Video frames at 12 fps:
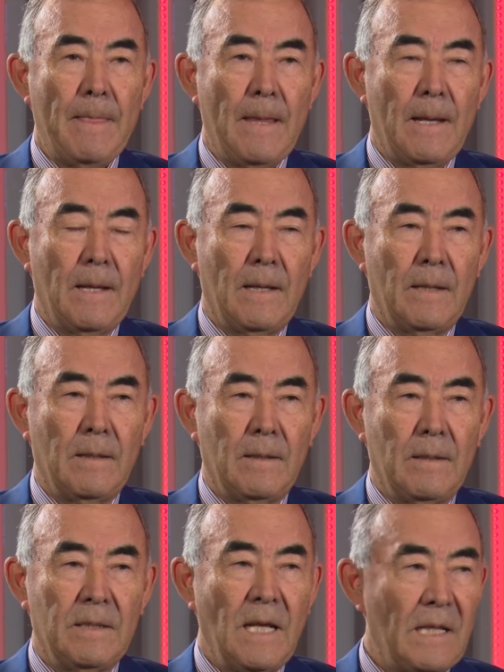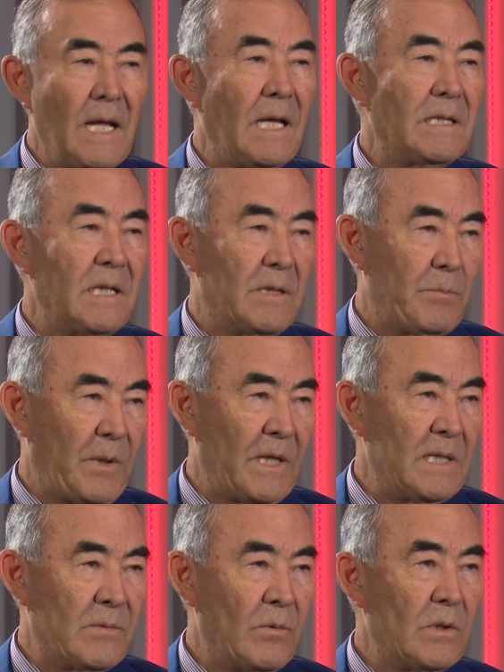Э, наладить
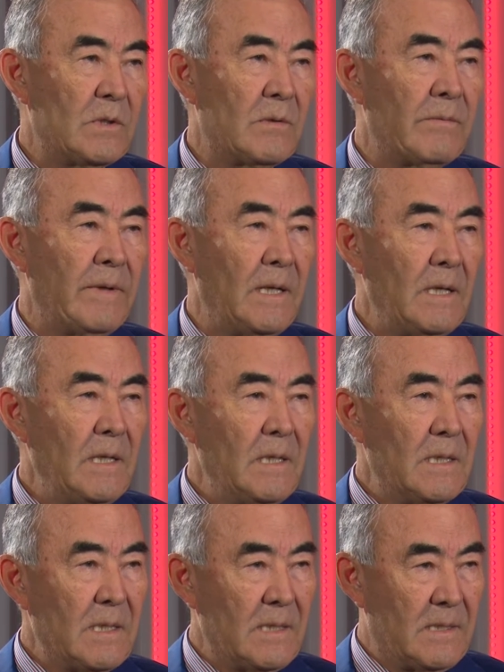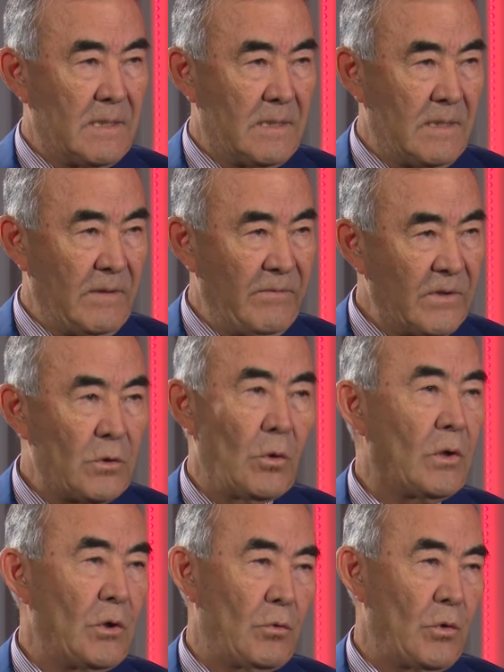производство с
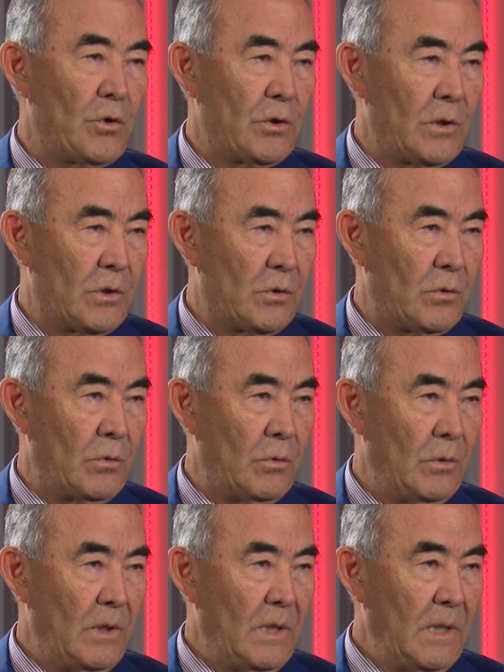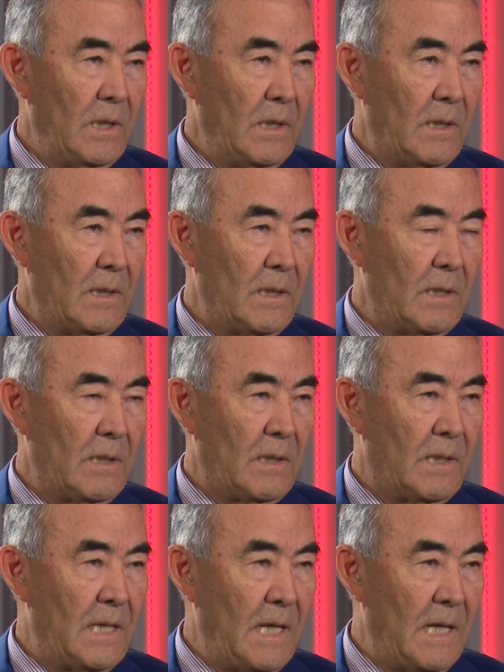высокой точностью э,
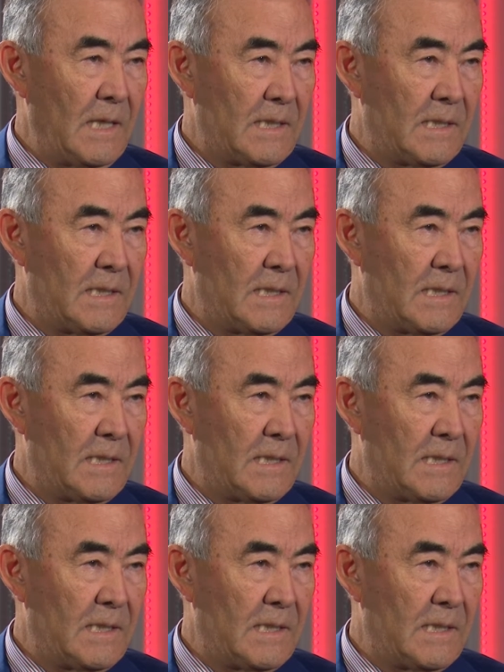для, с